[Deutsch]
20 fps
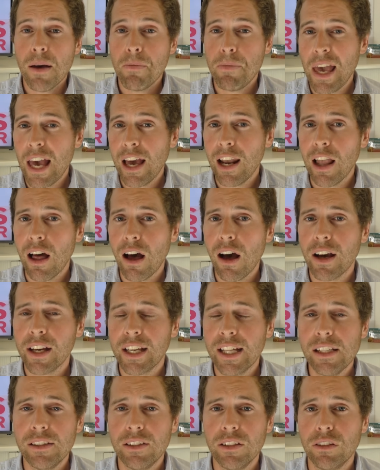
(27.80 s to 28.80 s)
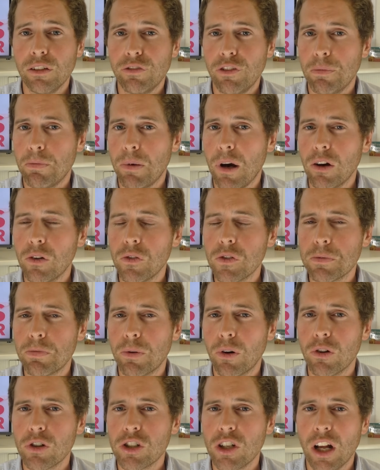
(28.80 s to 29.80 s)
PLA gilt in der
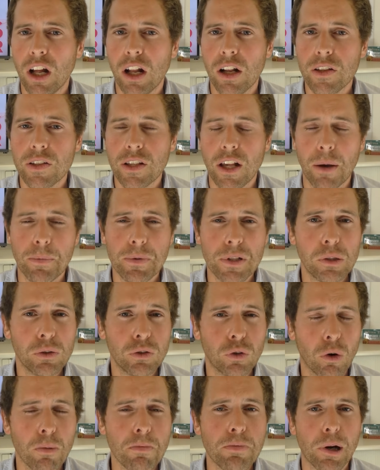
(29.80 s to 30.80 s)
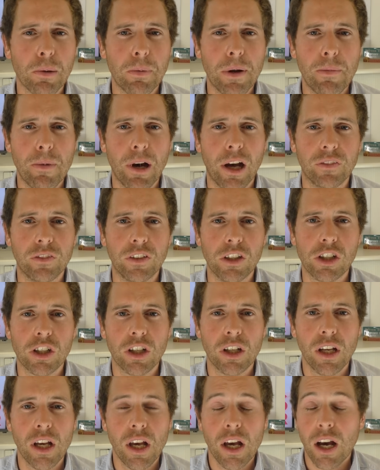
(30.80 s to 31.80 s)
Verpackungsbranche als absolut
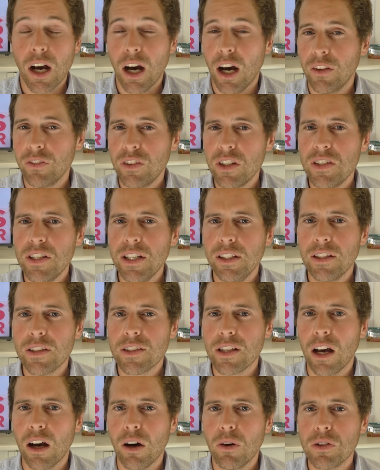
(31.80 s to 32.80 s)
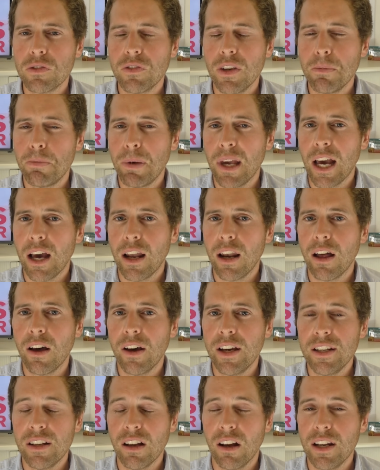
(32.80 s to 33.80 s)
unproblematisch. Anders sieht es aus, wenn PLA
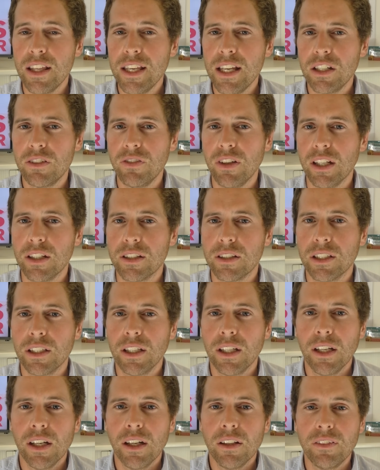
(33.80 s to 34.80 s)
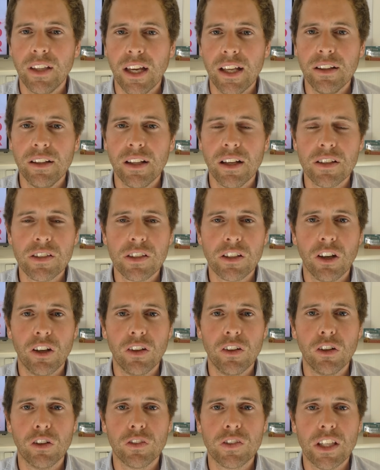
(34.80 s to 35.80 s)
inhaliert wird, denn es
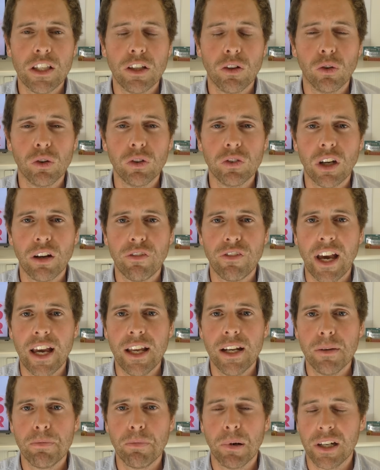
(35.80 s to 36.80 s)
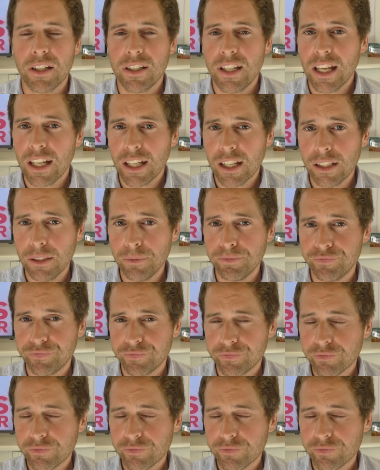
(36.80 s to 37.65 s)
können sich ultrafeine Partikel